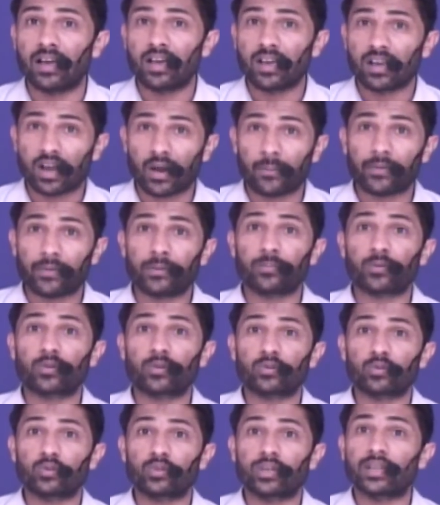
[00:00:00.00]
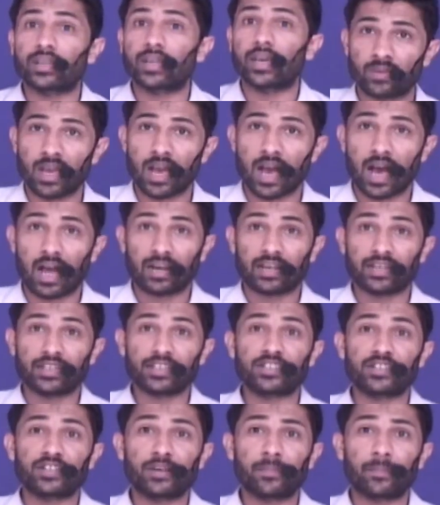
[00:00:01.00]
काफ़ी इंपॉर्टेंट हो जाता है हालांकि
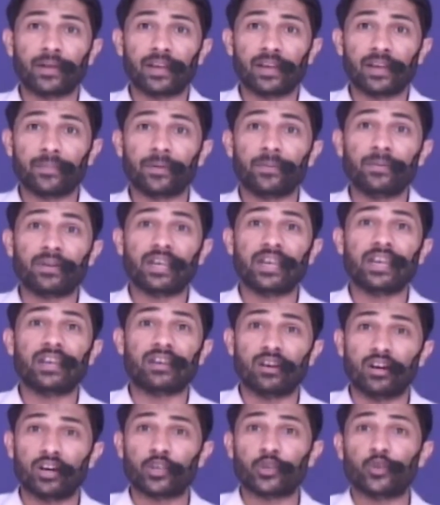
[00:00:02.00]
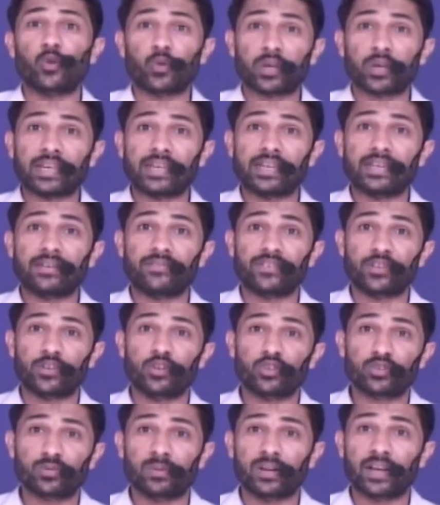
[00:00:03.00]
इसके पहले भी मैंने लड़कियों के लिए वीडियोस
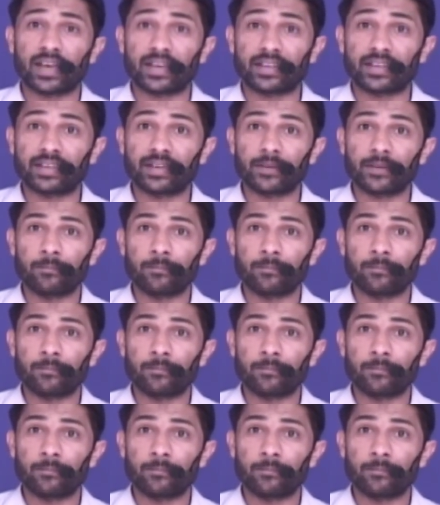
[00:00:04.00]
बनाए थे